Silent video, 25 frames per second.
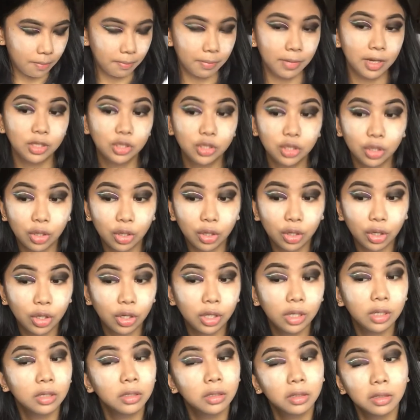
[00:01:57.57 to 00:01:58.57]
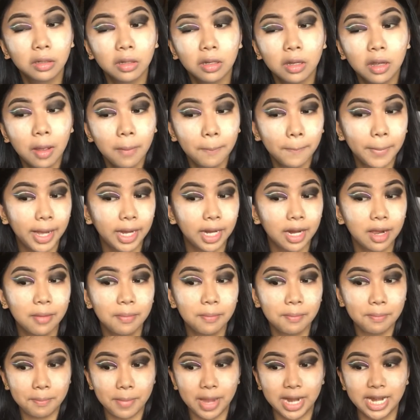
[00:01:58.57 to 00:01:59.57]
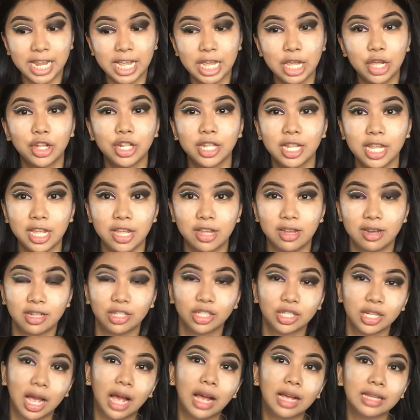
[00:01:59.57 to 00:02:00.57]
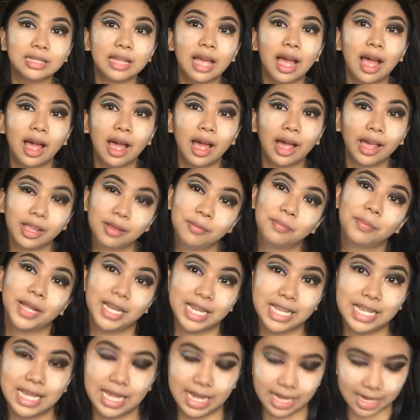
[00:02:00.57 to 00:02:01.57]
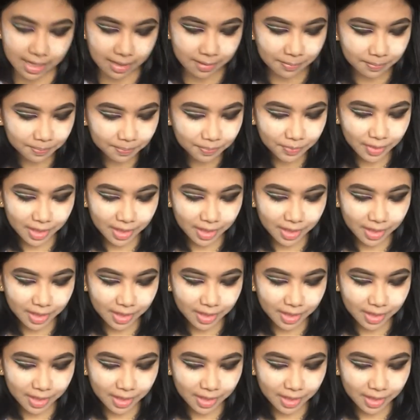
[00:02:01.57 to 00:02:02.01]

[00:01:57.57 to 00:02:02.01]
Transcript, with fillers: Medyo parang maniyon-niyon na siya sa aking paningin.